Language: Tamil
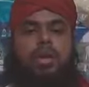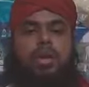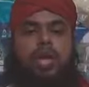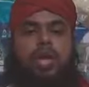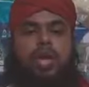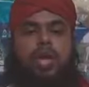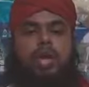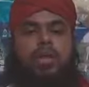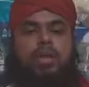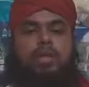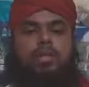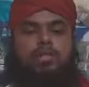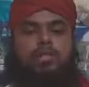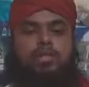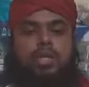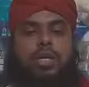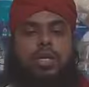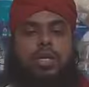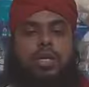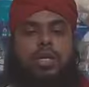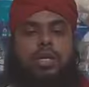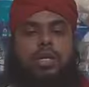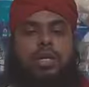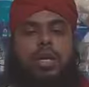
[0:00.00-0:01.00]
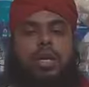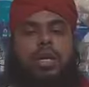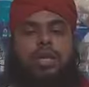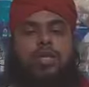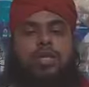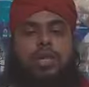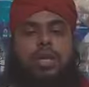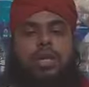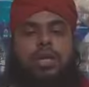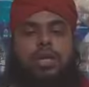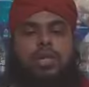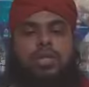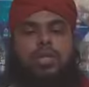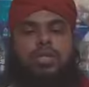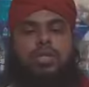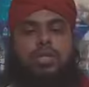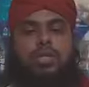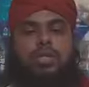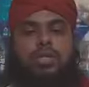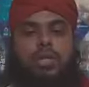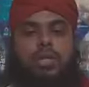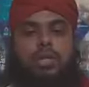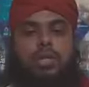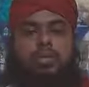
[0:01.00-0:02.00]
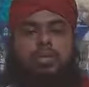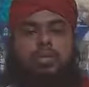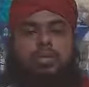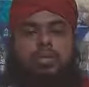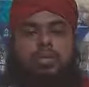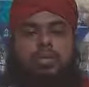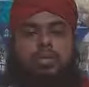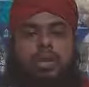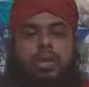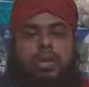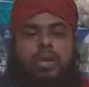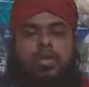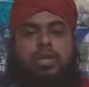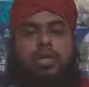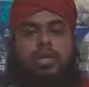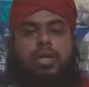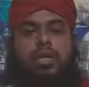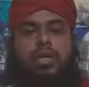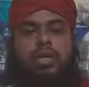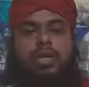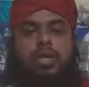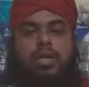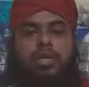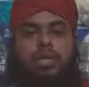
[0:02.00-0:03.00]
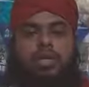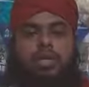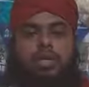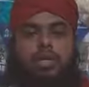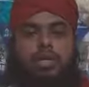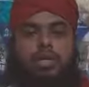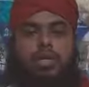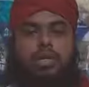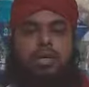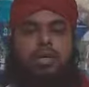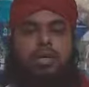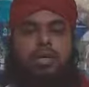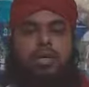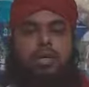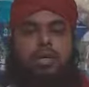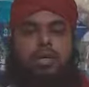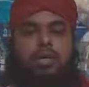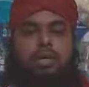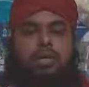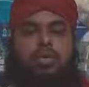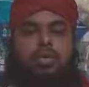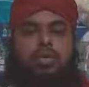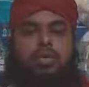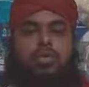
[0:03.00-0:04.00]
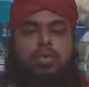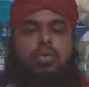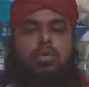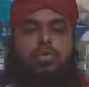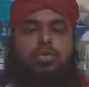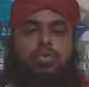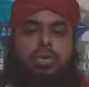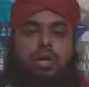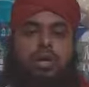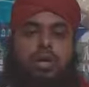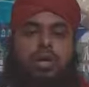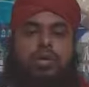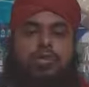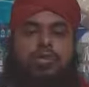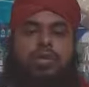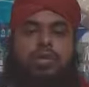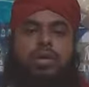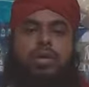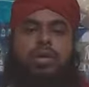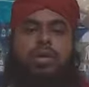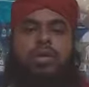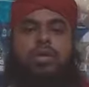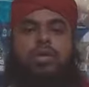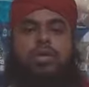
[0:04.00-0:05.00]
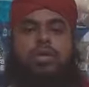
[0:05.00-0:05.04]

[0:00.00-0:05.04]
நாயகம் சல்லல்லாஹு அலிஹி வசல்லம் அவர்களிடத்திலே ஒரு முனாஃபிக்